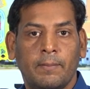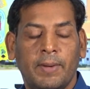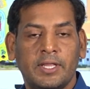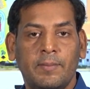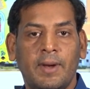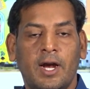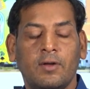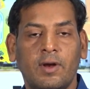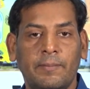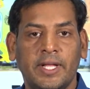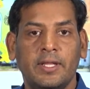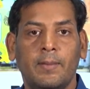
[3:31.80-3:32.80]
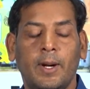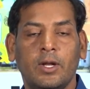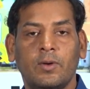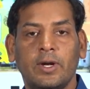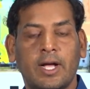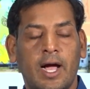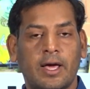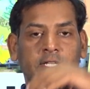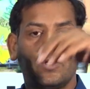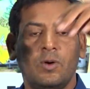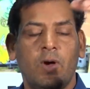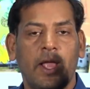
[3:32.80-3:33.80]
బతిమలాడుకొని బతిమలాడుకొని
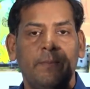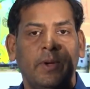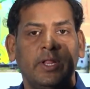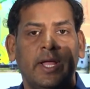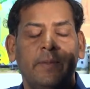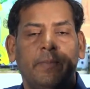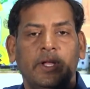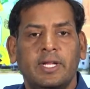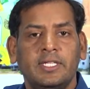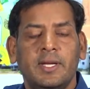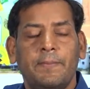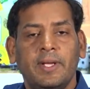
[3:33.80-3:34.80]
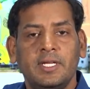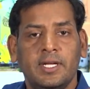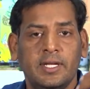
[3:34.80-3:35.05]
కాంగ్రెస్ ఓ అయిపోయింది అయిపోయింది అని చెప్పి